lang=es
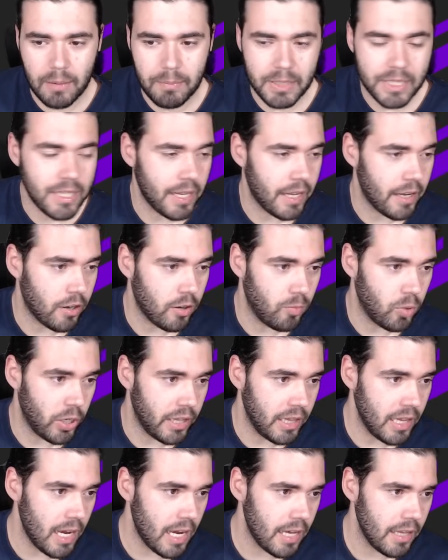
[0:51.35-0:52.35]
pestaña de
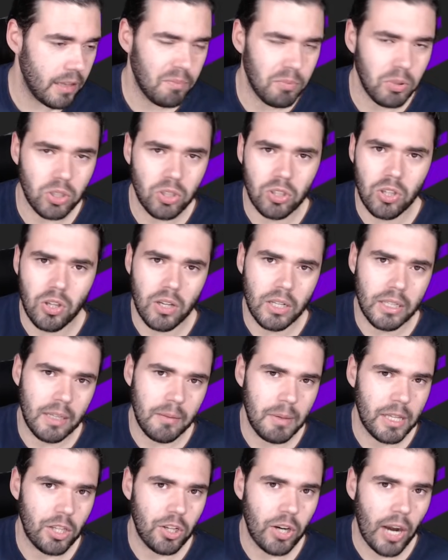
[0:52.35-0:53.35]
comunidad y por todo el
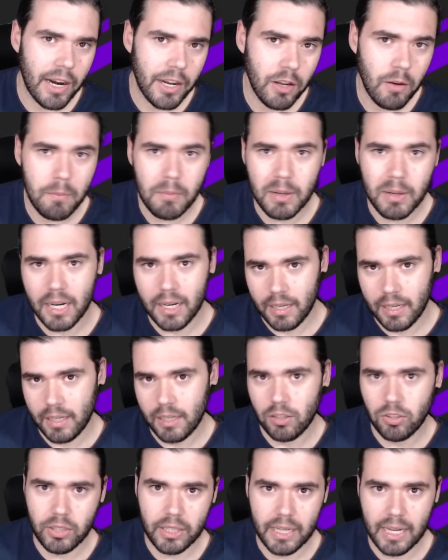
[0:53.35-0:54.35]
tema de horario para que
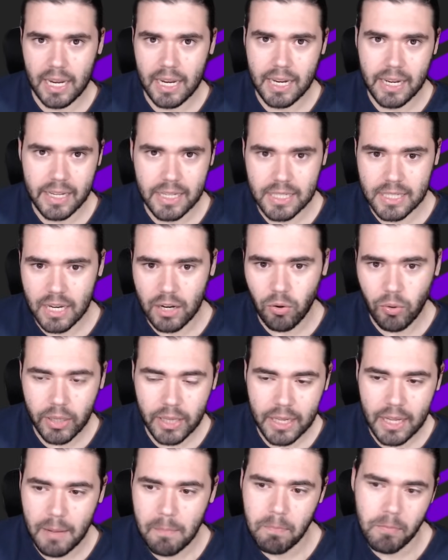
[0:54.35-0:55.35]
lo tengáis en
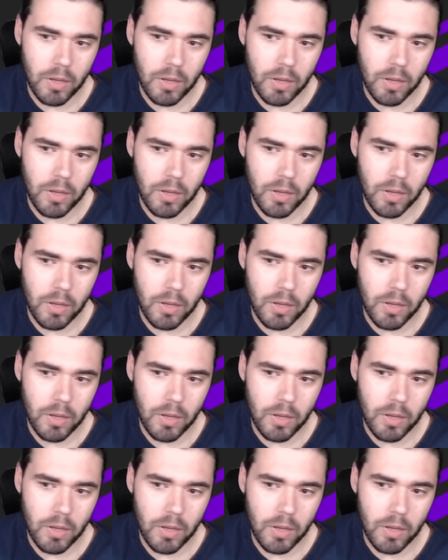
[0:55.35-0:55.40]
cuenta,